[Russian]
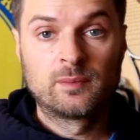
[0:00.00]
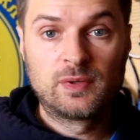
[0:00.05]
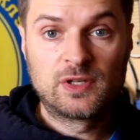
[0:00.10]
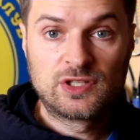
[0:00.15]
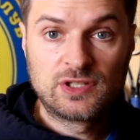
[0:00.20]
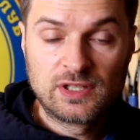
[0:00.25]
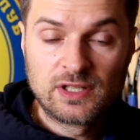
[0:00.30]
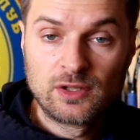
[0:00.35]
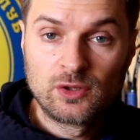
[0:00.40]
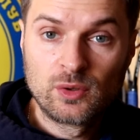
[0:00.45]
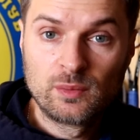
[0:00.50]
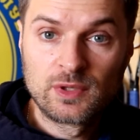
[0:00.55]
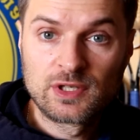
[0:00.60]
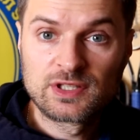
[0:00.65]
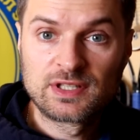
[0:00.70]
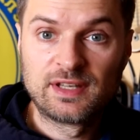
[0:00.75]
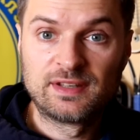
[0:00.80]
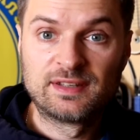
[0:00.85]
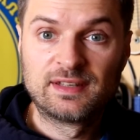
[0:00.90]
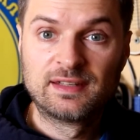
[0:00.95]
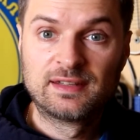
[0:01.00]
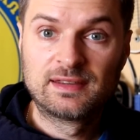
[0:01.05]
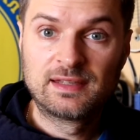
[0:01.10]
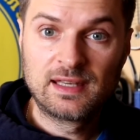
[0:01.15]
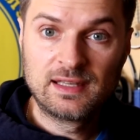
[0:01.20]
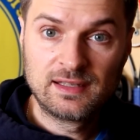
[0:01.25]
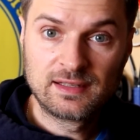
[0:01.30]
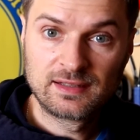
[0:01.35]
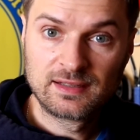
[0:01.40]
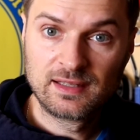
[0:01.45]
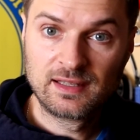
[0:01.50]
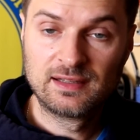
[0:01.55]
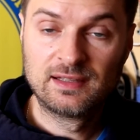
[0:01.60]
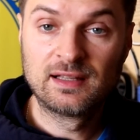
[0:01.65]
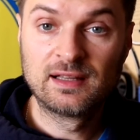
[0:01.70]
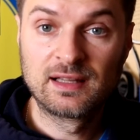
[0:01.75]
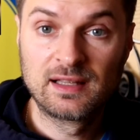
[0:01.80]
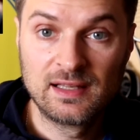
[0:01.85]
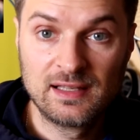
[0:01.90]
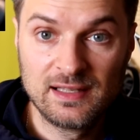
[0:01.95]
Причина номер шесть. Теннисное
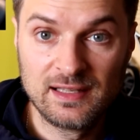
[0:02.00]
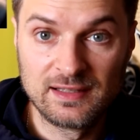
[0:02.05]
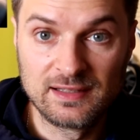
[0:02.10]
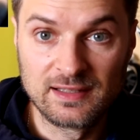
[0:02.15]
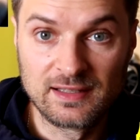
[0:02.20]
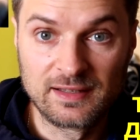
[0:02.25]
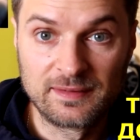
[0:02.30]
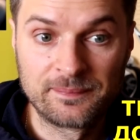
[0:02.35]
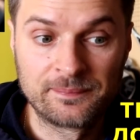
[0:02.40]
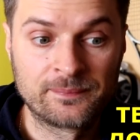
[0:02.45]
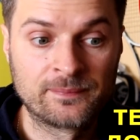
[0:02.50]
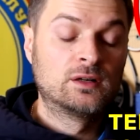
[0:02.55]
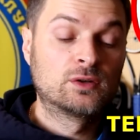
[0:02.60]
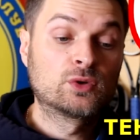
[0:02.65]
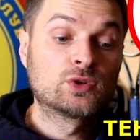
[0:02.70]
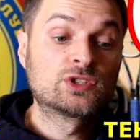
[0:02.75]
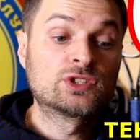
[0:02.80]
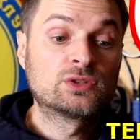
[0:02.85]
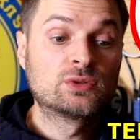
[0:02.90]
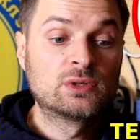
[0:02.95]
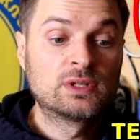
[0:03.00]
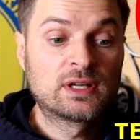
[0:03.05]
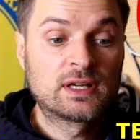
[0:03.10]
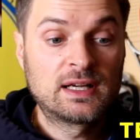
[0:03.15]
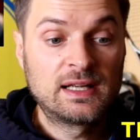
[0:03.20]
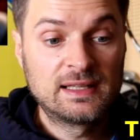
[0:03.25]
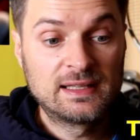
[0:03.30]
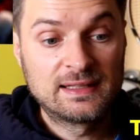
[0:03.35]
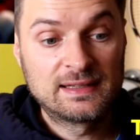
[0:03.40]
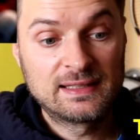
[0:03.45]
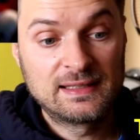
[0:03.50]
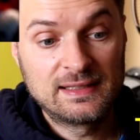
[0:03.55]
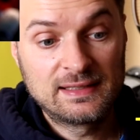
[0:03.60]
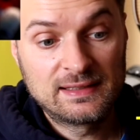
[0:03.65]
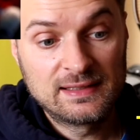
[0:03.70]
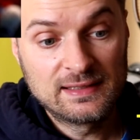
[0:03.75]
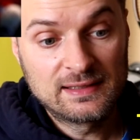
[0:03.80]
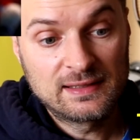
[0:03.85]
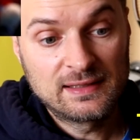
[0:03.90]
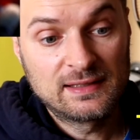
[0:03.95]
долголетие. Роджер уникальный
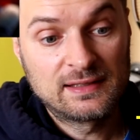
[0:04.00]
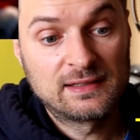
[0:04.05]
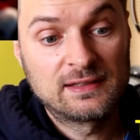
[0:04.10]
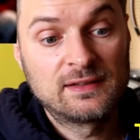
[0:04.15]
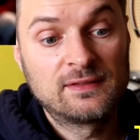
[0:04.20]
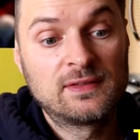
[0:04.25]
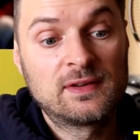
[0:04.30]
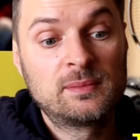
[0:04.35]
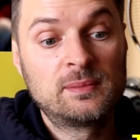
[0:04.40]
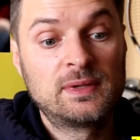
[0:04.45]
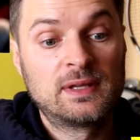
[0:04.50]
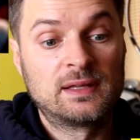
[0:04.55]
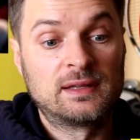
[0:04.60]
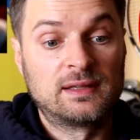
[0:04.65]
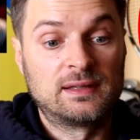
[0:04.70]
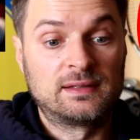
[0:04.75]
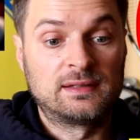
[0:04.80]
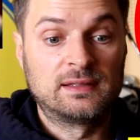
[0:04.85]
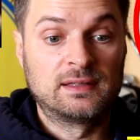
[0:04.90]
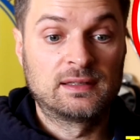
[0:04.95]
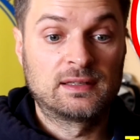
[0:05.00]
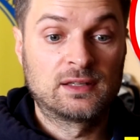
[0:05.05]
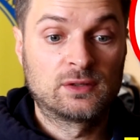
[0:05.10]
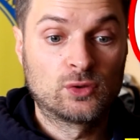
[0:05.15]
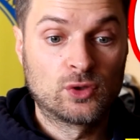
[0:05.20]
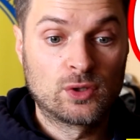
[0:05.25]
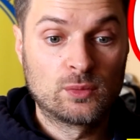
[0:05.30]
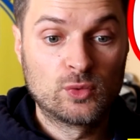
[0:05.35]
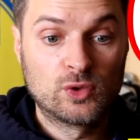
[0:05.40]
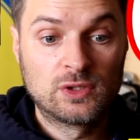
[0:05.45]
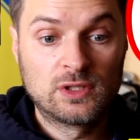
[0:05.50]
теннисист из современности, которому